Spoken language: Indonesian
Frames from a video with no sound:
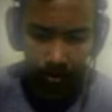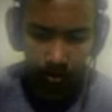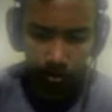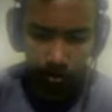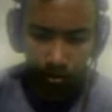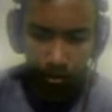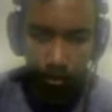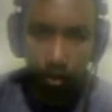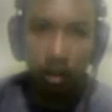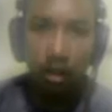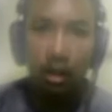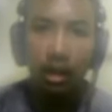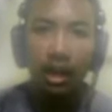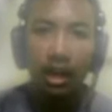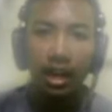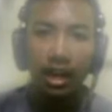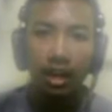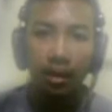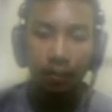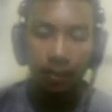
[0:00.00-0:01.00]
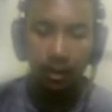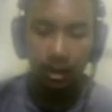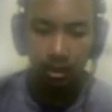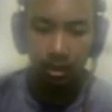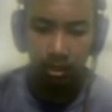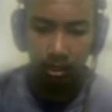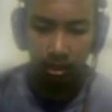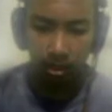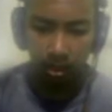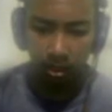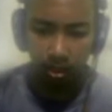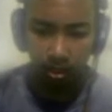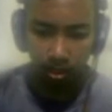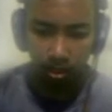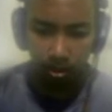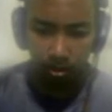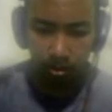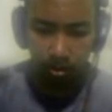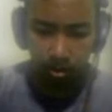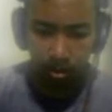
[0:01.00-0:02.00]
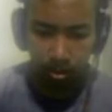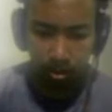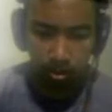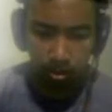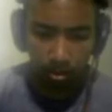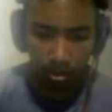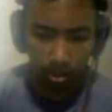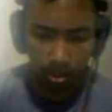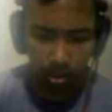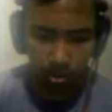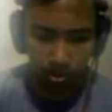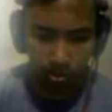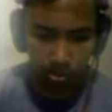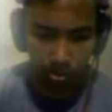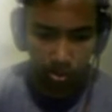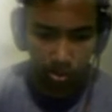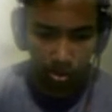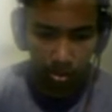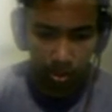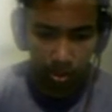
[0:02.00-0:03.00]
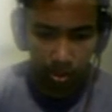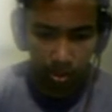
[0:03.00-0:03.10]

oh ini ada dahan yang patah kayak harus